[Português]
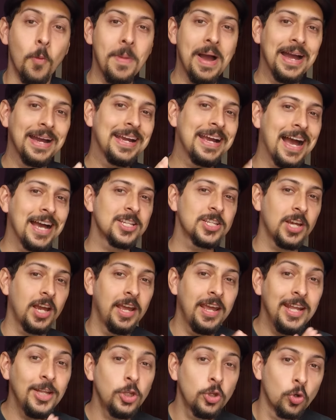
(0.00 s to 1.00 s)
uma caixa
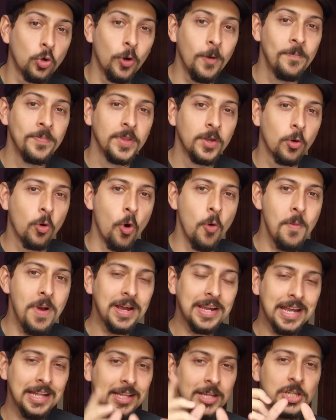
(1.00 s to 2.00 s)
retrô, como
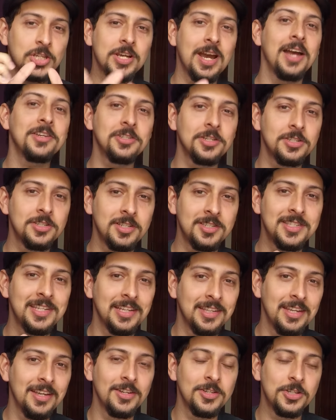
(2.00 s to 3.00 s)
aquelas caixas de
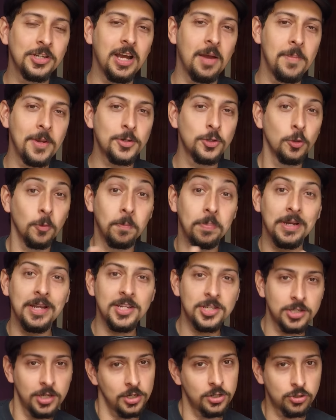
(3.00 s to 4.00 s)
CD antigamente do
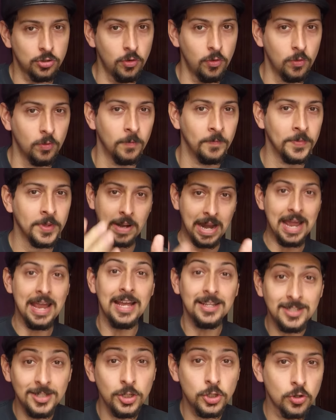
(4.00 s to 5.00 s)
PlayStation 1, para
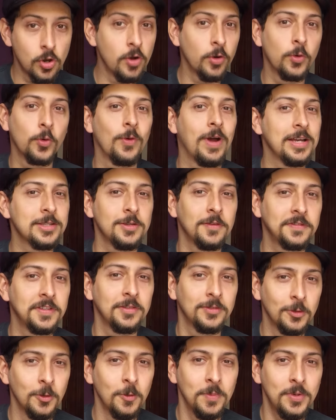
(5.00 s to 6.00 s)
esse jogo, Rise of
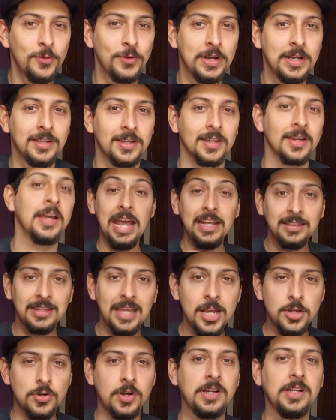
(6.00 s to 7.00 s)
the Tomb Raider. É
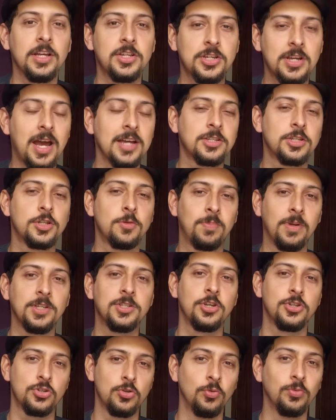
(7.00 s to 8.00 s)
idêntico aquelas caixas de
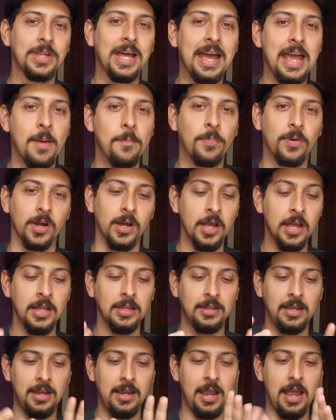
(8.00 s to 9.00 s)
PlayStation 1 da época.
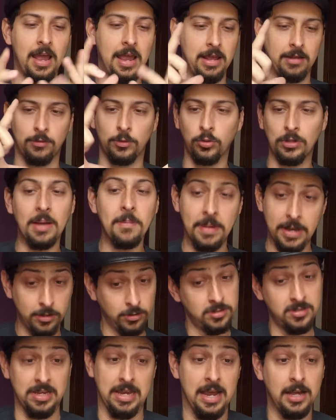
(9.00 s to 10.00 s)
Tem, é, é do
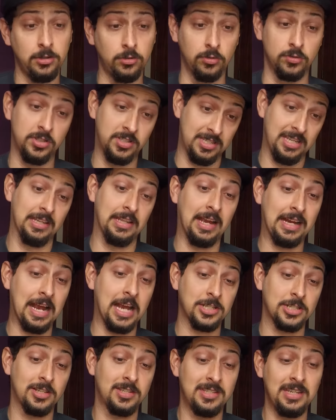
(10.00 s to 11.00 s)
tamanho certo de ser da
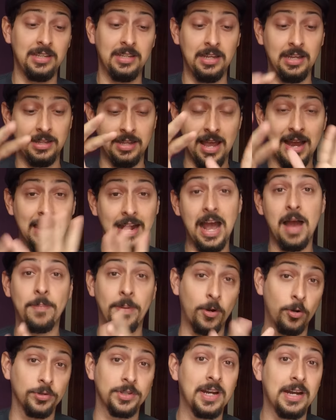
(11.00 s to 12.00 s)
caixa de CD, tem a
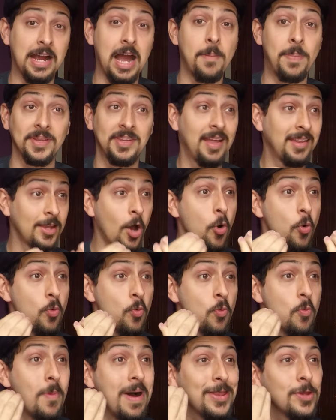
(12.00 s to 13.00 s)
capa contra a capa, tem até
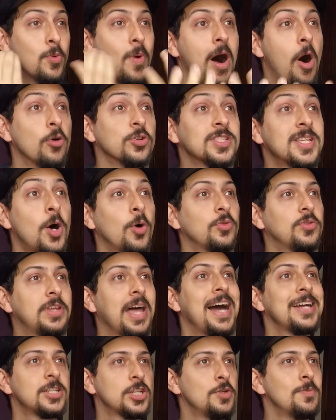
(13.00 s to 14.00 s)
o, o manual,
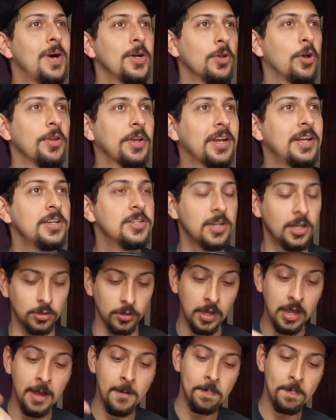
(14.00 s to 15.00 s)
saudade de manual daquele jeito.